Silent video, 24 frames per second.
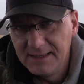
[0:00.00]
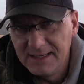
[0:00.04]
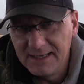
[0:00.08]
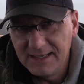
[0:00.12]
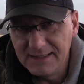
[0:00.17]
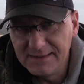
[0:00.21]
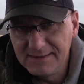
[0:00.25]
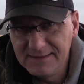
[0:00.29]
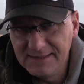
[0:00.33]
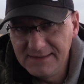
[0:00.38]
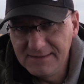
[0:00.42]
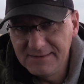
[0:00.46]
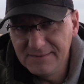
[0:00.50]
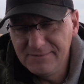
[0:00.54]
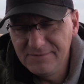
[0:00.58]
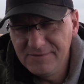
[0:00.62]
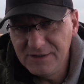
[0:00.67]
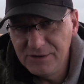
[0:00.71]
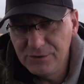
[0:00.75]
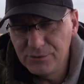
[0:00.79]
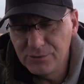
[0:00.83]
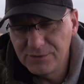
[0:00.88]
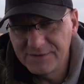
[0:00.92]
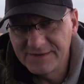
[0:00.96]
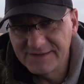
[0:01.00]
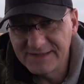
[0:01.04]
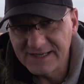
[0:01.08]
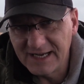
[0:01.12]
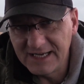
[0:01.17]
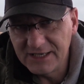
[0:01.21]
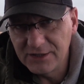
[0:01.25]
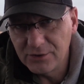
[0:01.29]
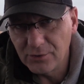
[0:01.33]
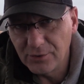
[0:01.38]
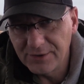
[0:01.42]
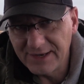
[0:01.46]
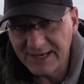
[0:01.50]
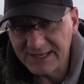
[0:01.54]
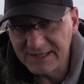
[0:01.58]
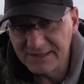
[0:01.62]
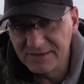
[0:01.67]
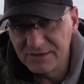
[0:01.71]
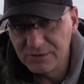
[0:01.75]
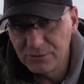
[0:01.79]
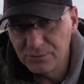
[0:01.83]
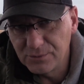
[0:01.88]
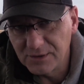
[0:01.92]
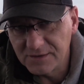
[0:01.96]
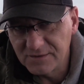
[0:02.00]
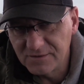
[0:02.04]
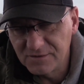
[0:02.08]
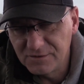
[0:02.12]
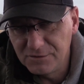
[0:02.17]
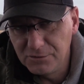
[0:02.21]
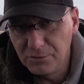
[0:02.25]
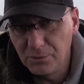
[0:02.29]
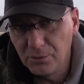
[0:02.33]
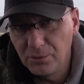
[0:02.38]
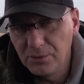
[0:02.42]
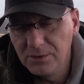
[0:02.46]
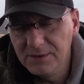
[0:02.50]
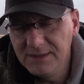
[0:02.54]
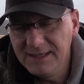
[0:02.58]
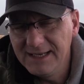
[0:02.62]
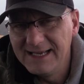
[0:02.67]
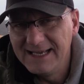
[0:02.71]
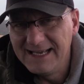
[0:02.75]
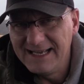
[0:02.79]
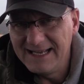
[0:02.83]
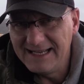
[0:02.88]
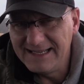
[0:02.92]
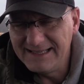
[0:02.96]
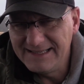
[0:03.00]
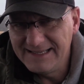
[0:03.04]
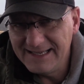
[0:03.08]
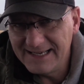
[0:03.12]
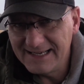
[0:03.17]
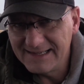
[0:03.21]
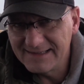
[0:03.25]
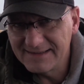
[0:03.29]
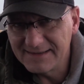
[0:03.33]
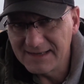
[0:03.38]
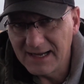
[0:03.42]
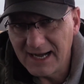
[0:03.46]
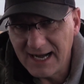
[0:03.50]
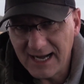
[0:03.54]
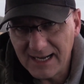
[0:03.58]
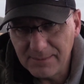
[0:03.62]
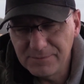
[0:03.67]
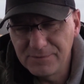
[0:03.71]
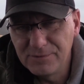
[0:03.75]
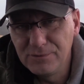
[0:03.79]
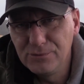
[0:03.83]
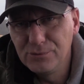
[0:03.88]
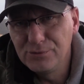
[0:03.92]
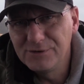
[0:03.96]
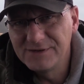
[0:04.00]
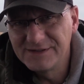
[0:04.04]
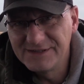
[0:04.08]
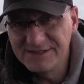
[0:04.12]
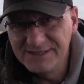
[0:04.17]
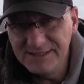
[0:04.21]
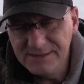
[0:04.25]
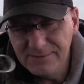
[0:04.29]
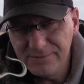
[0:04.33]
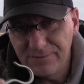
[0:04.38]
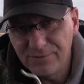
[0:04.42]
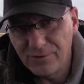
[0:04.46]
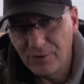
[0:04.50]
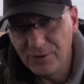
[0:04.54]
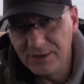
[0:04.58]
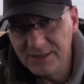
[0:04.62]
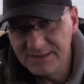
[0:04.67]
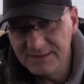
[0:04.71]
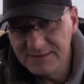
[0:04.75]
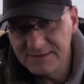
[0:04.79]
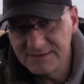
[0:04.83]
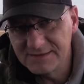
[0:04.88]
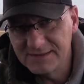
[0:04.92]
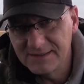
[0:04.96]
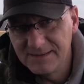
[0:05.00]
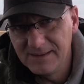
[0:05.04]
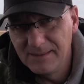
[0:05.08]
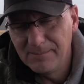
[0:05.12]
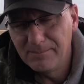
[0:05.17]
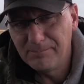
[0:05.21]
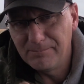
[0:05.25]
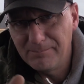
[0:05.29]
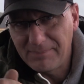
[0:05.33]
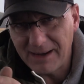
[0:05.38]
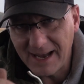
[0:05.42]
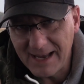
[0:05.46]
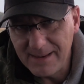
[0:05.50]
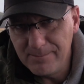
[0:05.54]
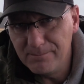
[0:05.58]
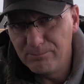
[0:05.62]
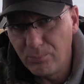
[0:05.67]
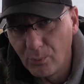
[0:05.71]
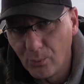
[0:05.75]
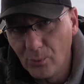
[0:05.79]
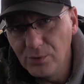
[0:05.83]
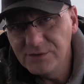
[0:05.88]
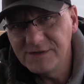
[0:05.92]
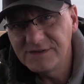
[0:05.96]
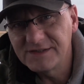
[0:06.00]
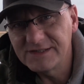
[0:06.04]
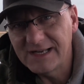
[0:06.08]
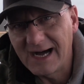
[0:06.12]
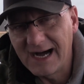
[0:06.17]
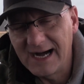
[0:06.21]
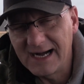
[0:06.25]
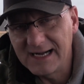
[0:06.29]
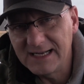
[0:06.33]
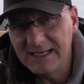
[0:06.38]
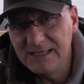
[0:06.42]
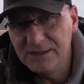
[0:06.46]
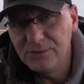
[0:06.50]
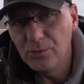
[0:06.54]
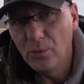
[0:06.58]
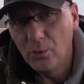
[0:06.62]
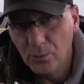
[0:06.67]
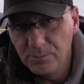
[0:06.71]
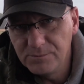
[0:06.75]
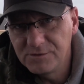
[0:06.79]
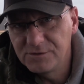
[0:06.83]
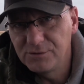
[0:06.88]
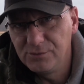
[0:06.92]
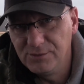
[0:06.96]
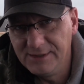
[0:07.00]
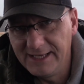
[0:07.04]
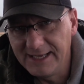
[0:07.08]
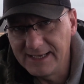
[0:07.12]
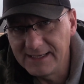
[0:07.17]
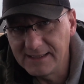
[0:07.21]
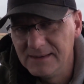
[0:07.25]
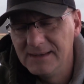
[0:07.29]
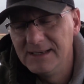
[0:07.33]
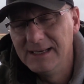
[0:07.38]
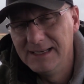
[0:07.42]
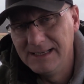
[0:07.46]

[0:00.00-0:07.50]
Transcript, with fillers: In diesem Video zeige ich euch eine Situation, in der es absolut sinnvoll ist, beim Bootsangeln umzulenken.